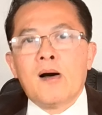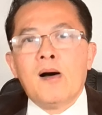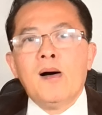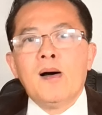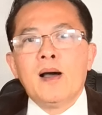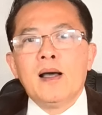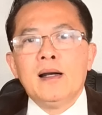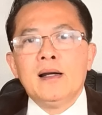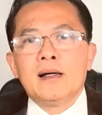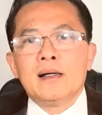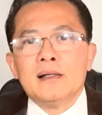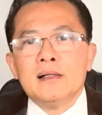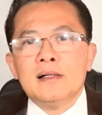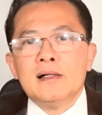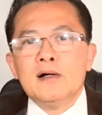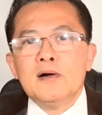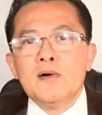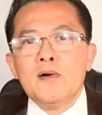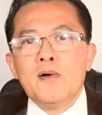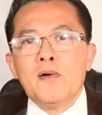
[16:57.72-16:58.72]
có cái lực
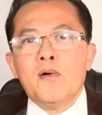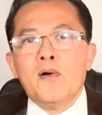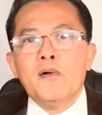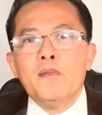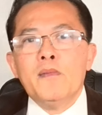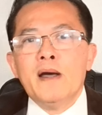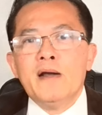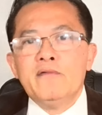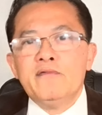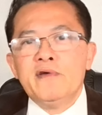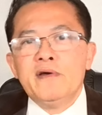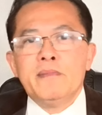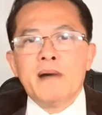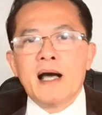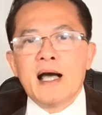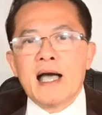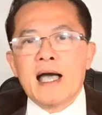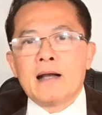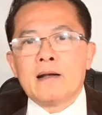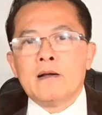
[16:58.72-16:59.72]
lượng của bên phía
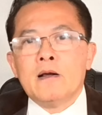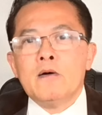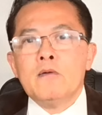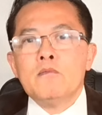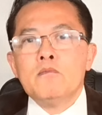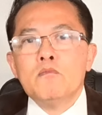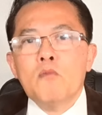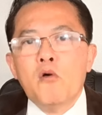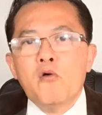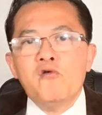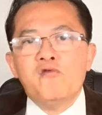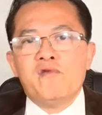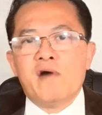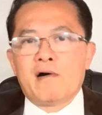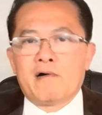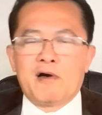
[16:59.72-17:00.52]
Bắc Hàn bù